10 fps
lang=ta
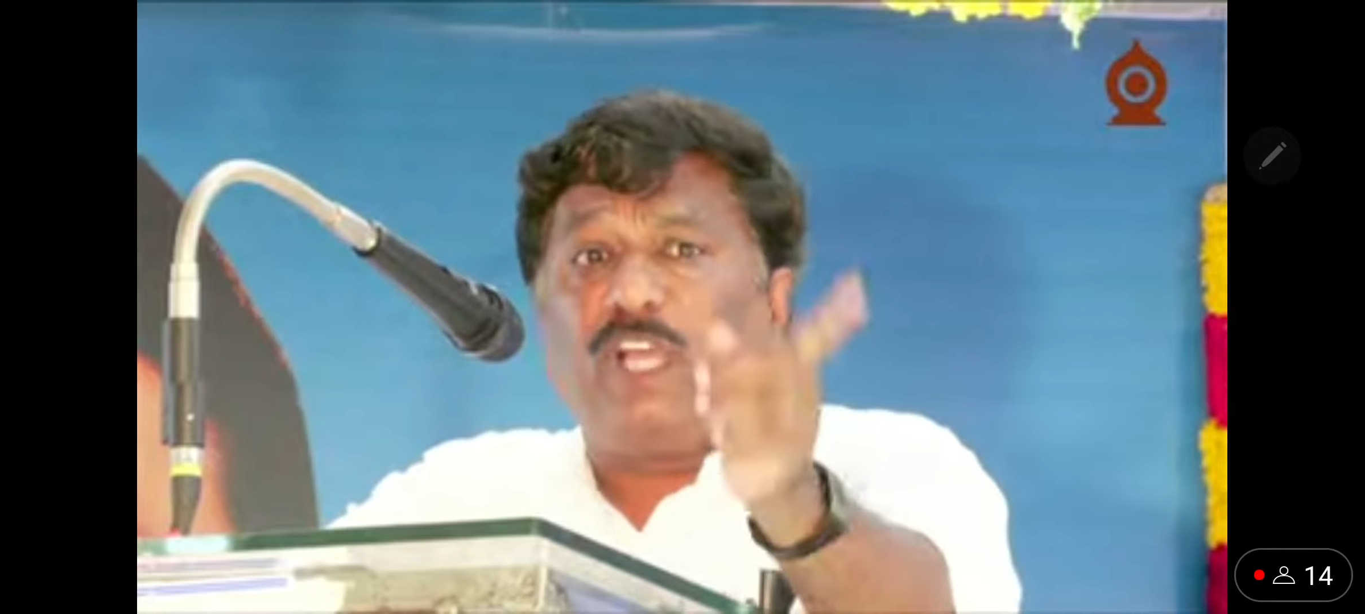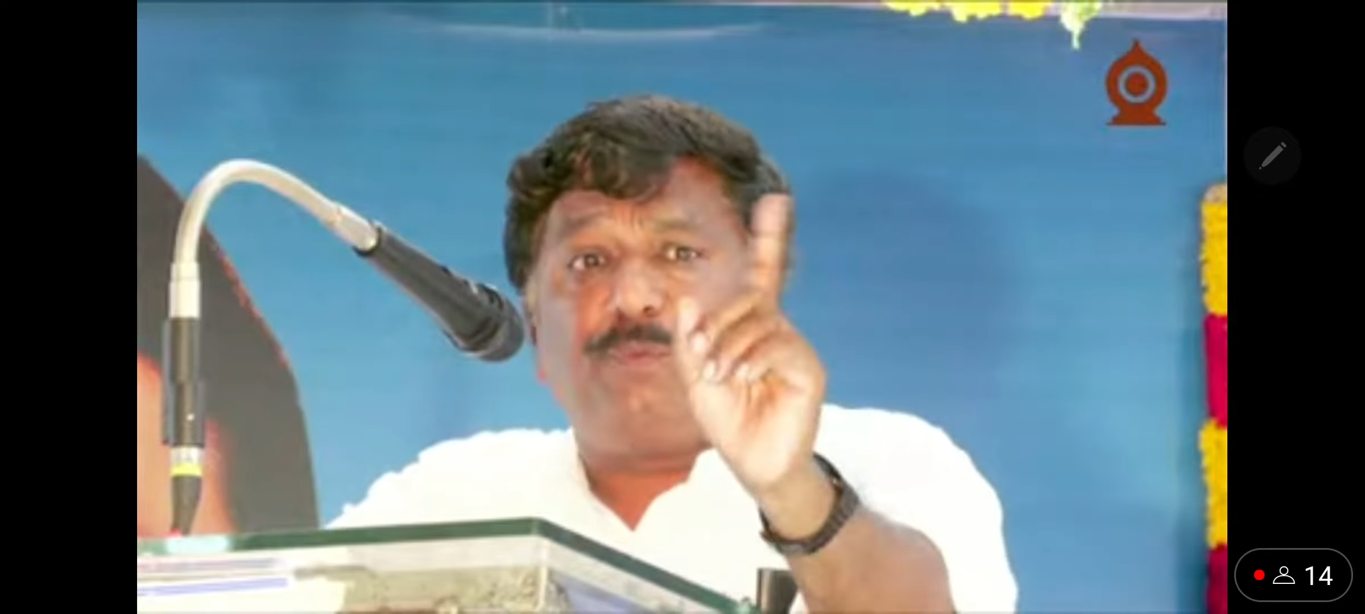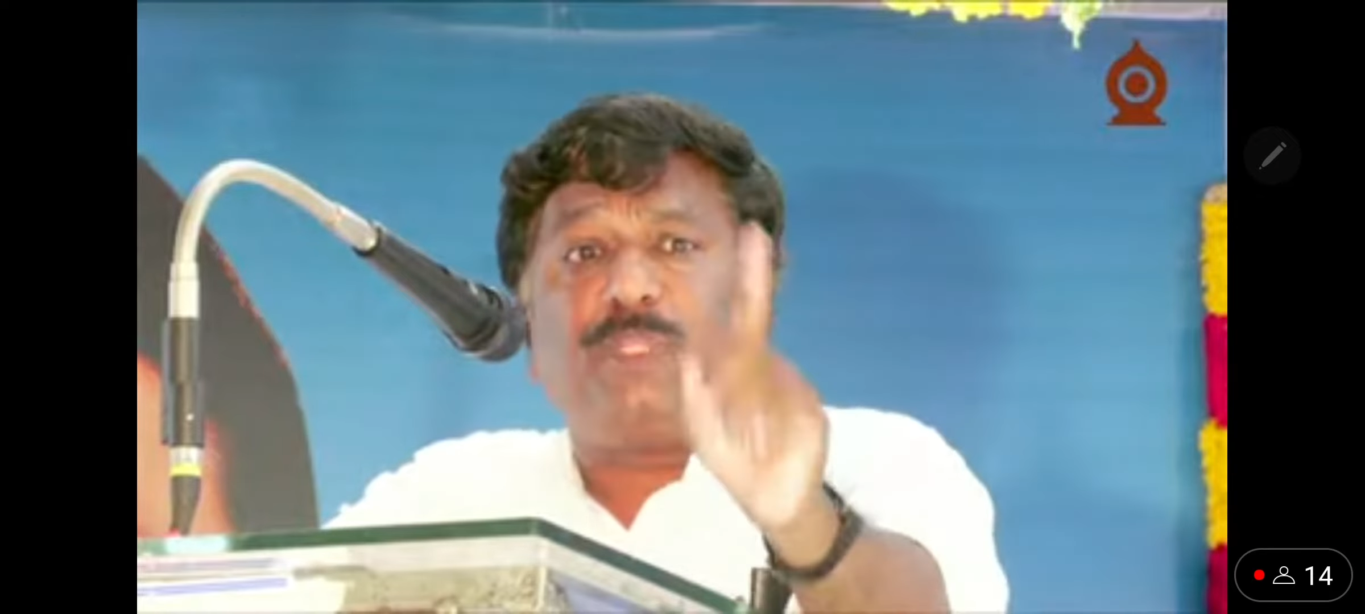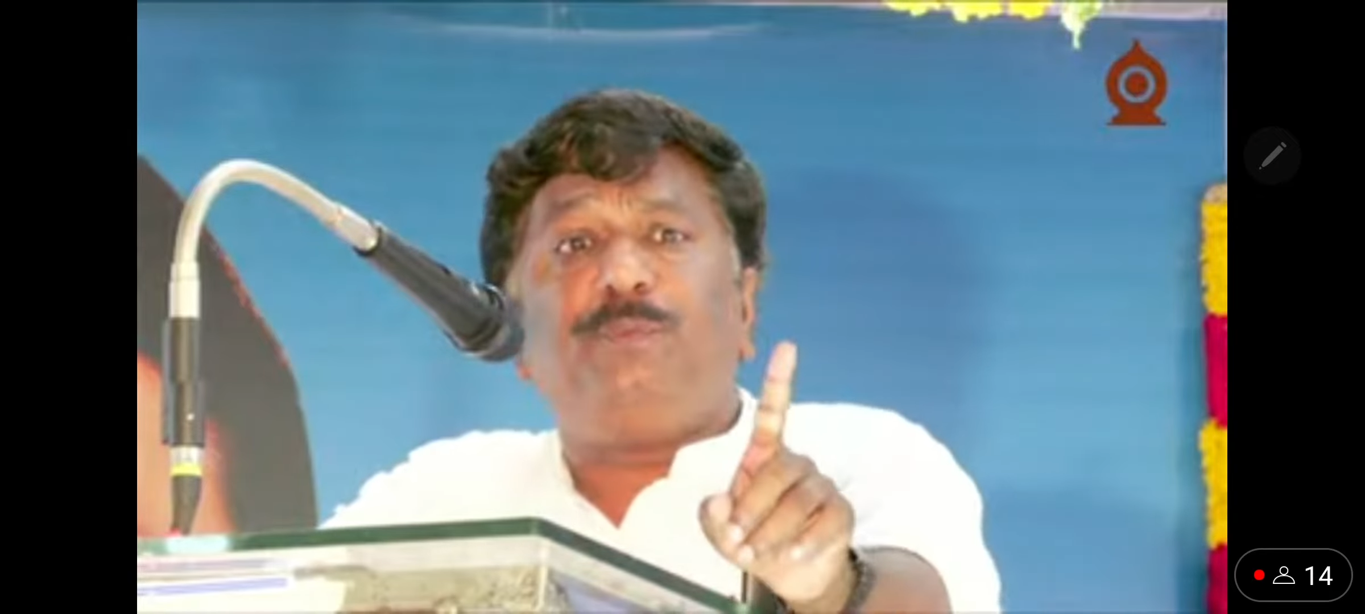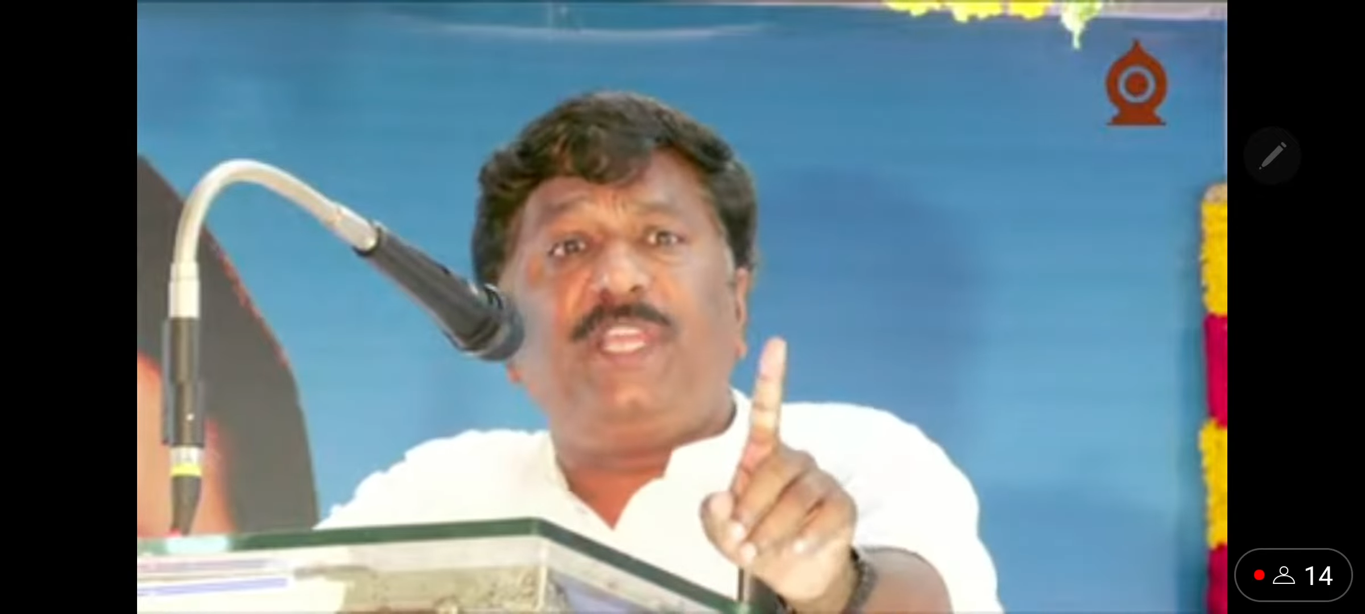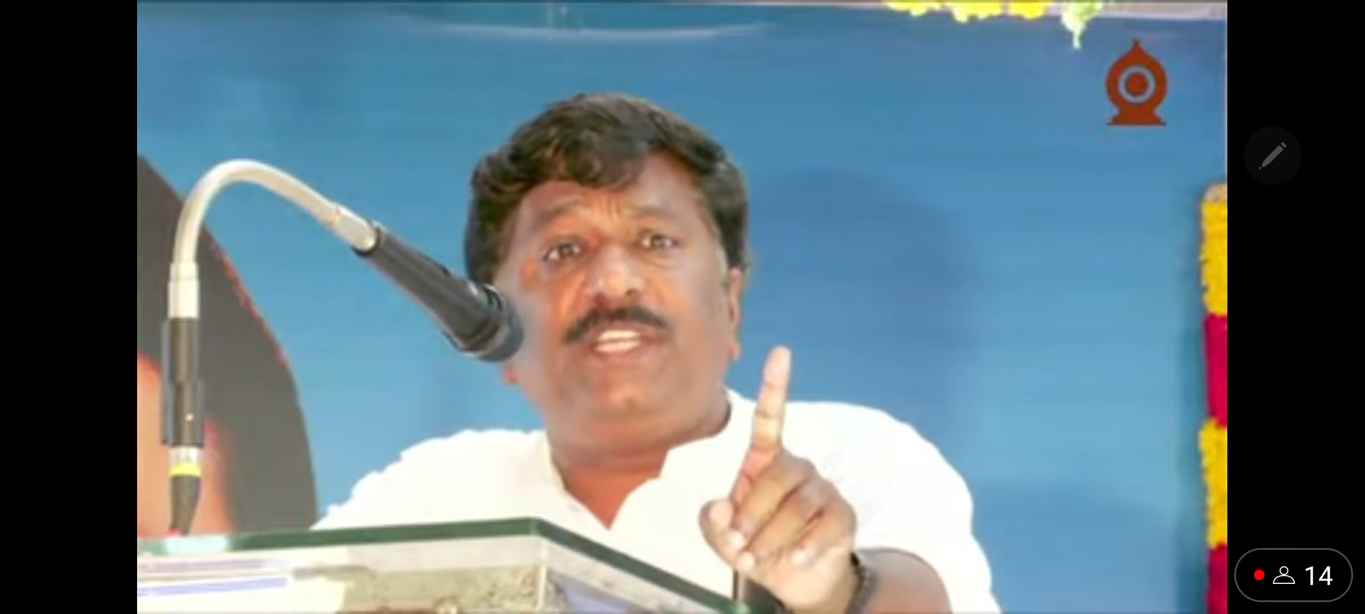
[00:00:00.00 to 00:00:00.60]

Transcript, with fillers: சபதம்